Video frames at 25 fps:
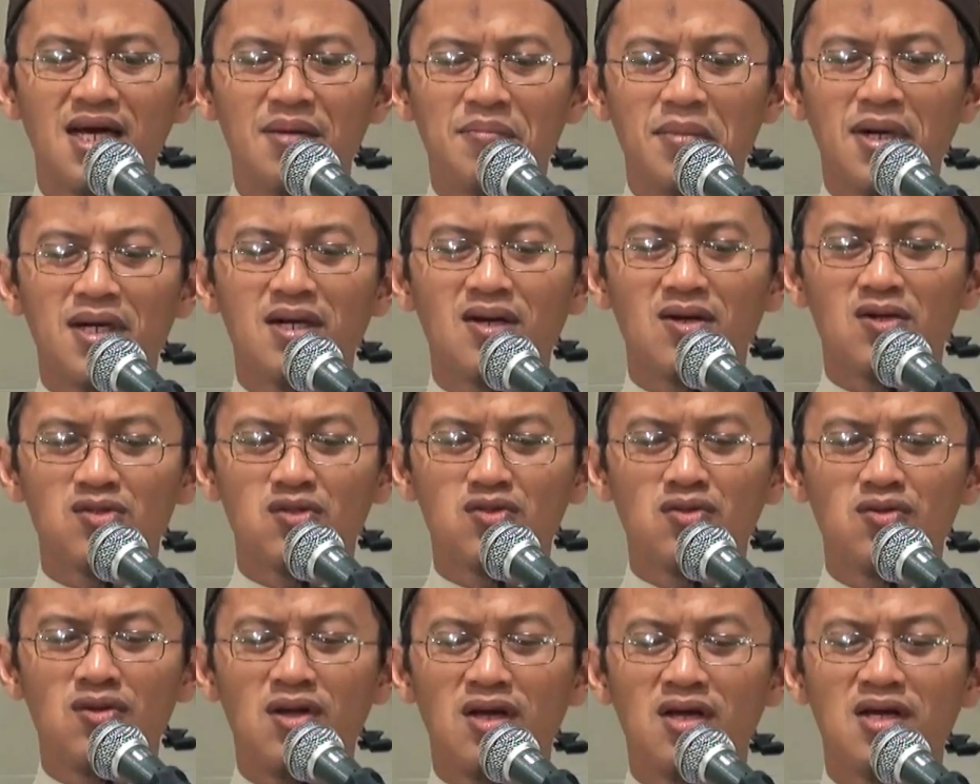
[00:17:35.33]
Maka
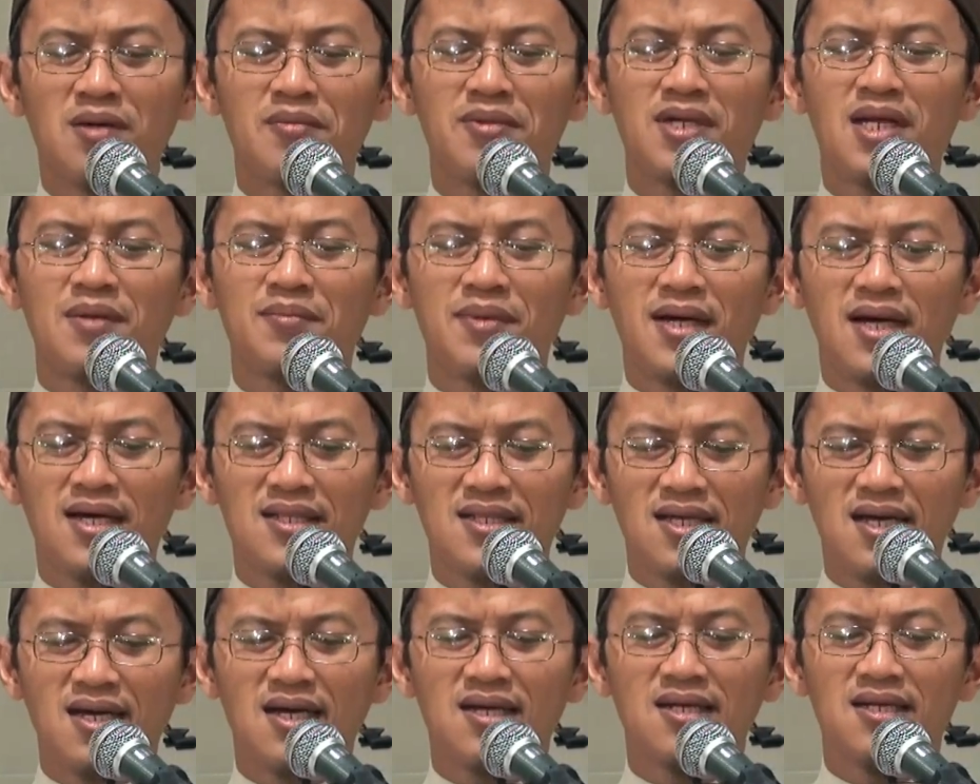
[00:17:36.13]
Rasulullah kemudian
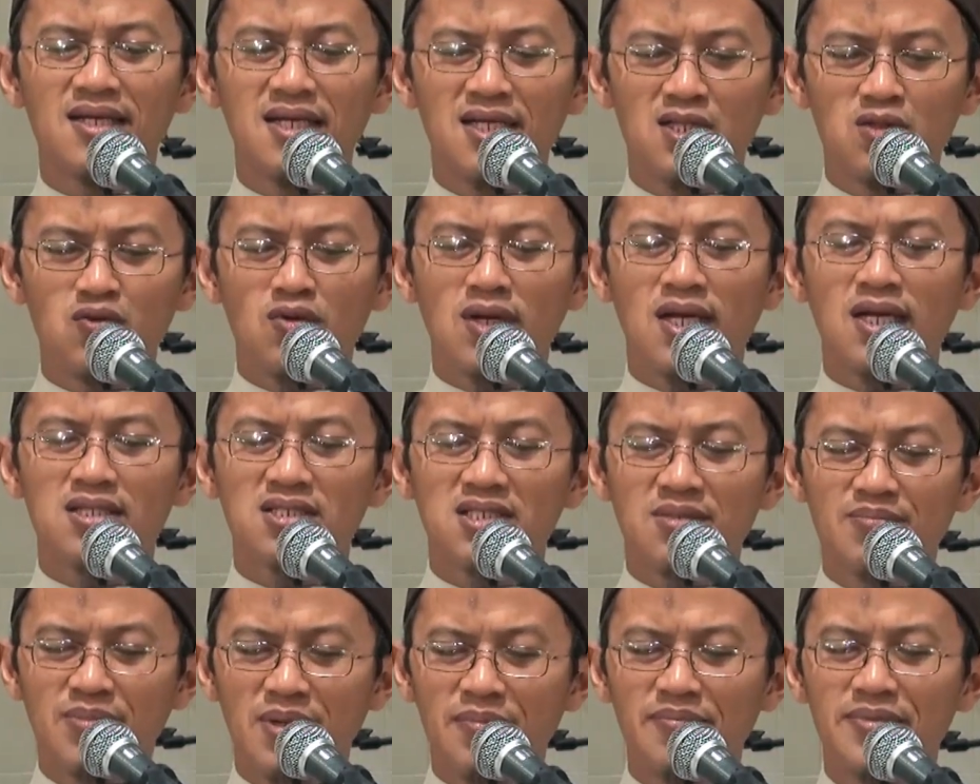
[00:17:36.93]
mengatakan itulah
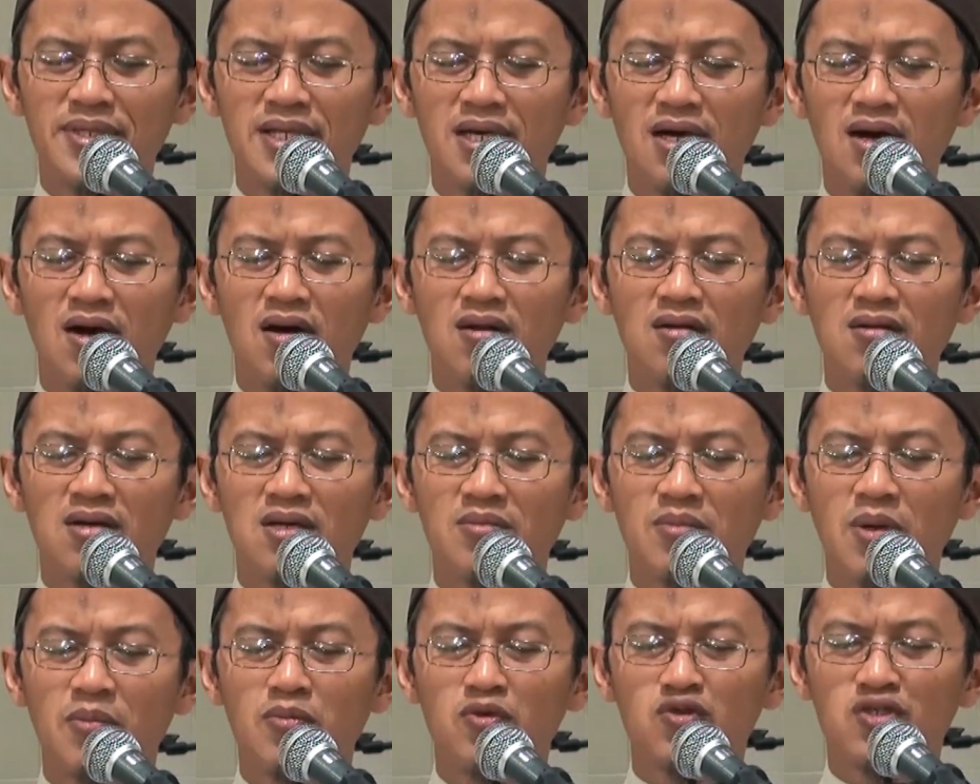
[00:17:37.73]
sebabnya
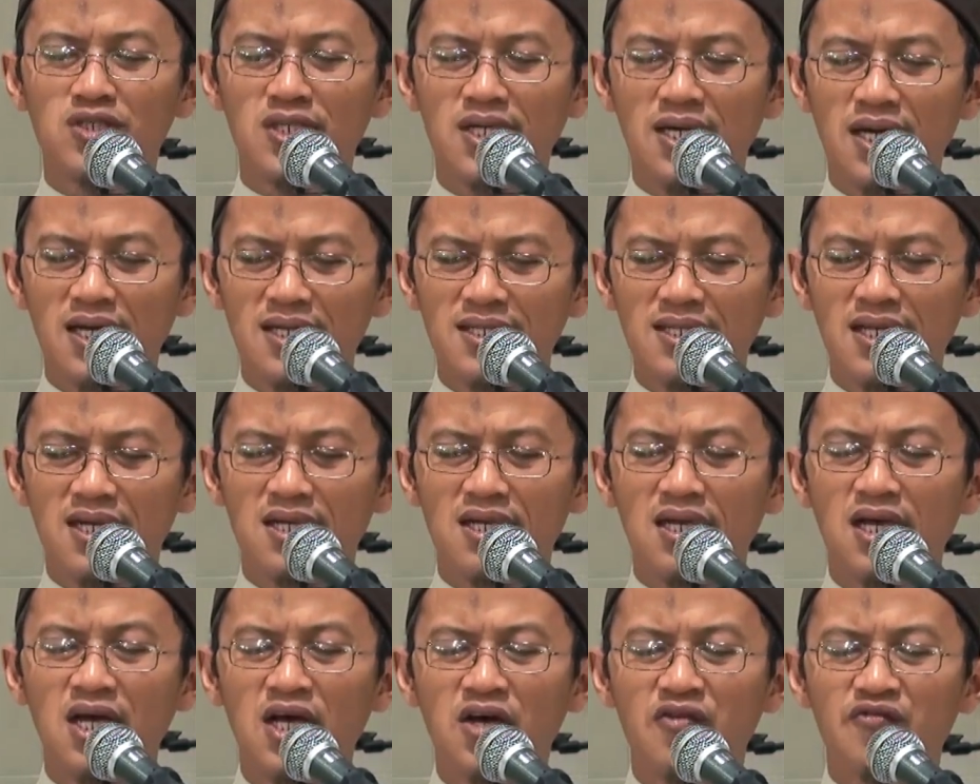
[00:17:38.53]
Allah memuji
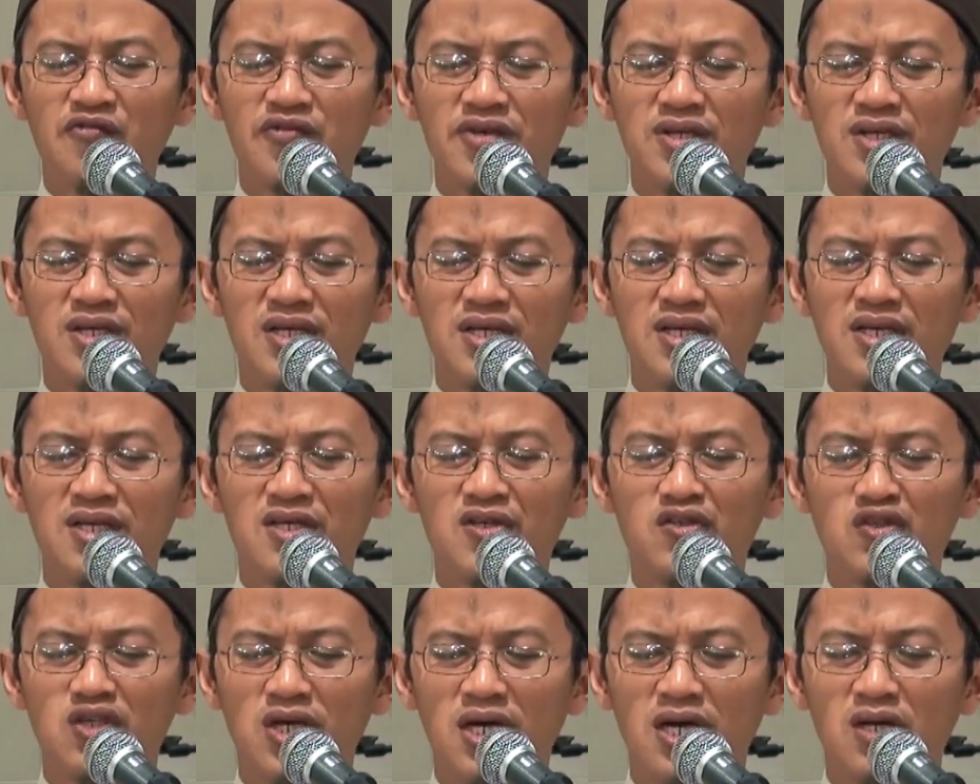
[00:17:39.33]
kalian fihi
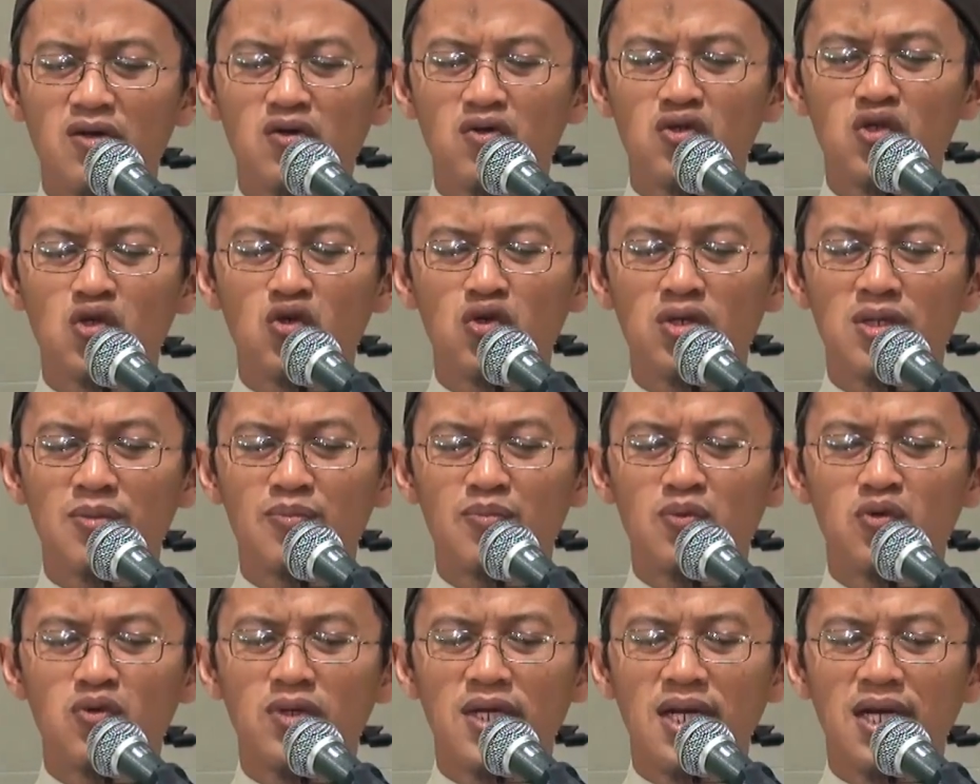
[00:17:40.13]
rijalun
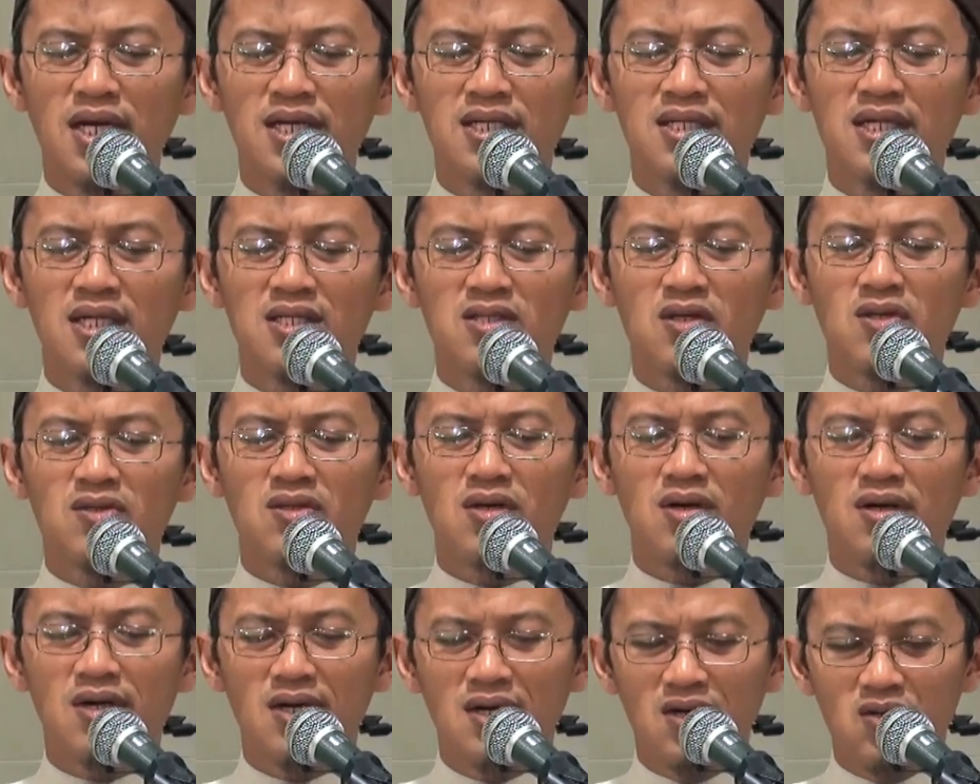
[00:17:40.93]
yuhibbuna
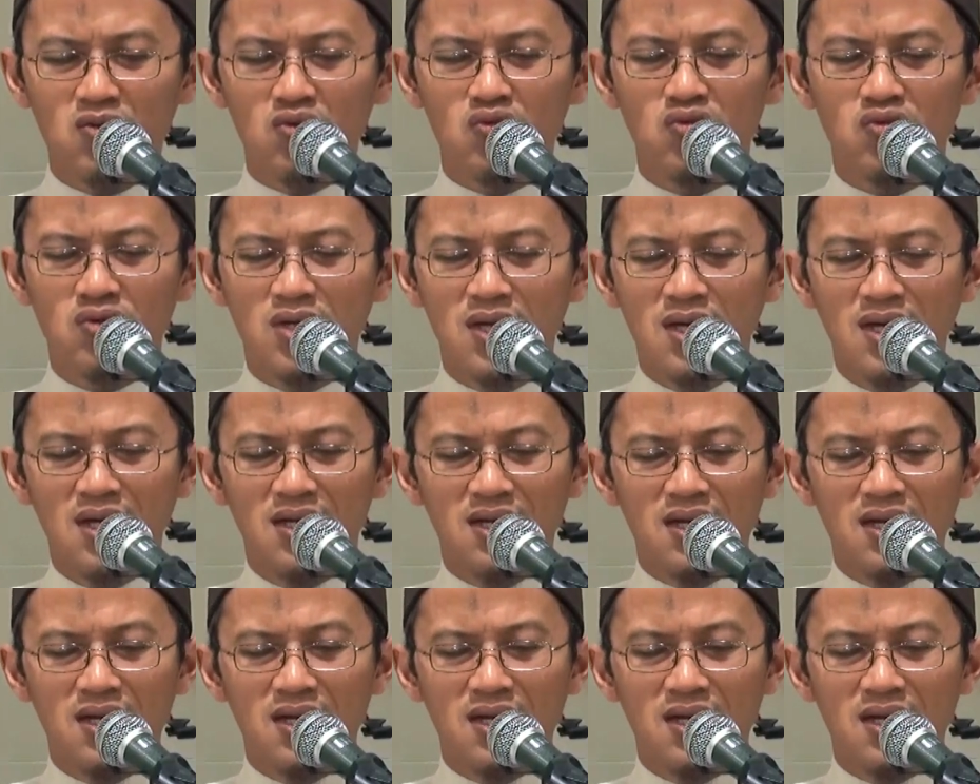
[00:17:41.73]
ayyatataharu.